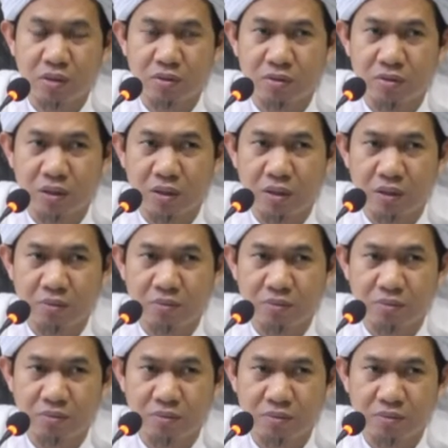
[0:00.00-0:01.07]
alaihi wasallam
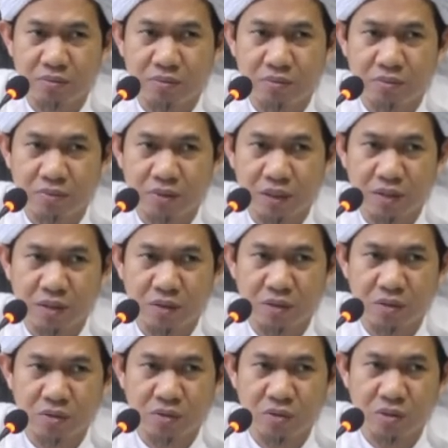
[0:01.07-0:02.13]
kata
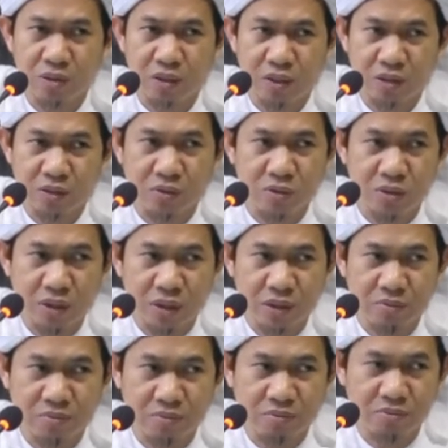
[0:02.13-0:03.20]
Rasul ya
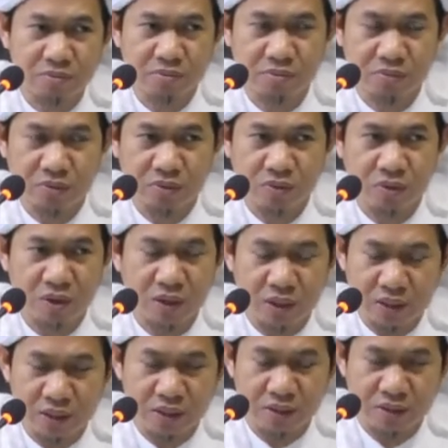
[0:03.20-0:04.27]
gulam
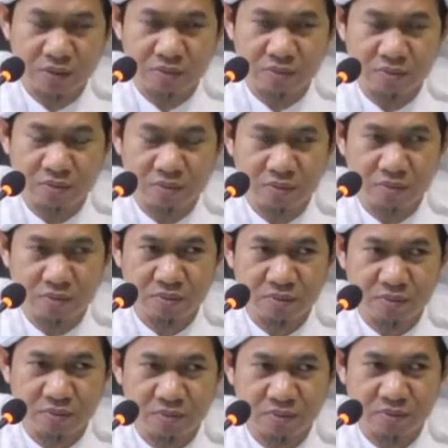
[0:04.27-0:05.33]
wahai
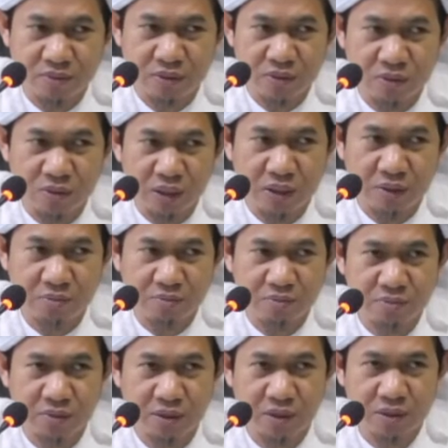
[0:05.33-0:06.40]
gulam
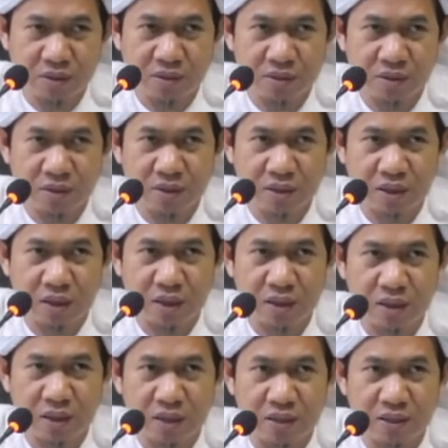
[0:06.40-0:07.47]
ya
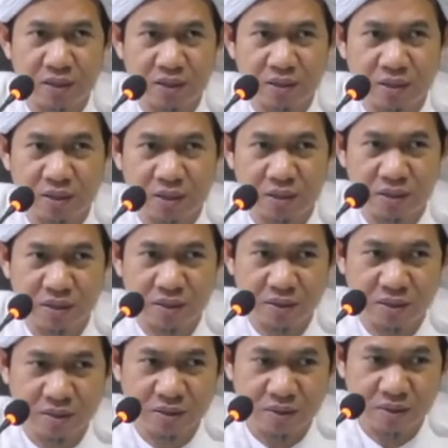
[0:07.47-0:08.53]
anak ya,
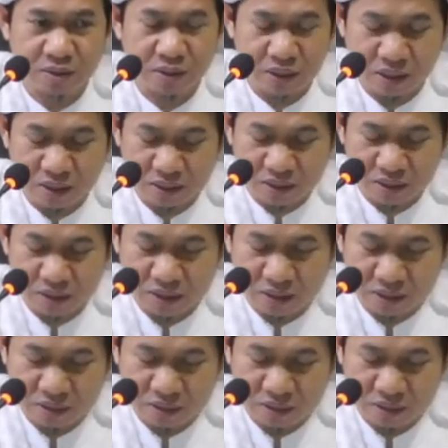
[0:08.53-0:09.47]
anak kecil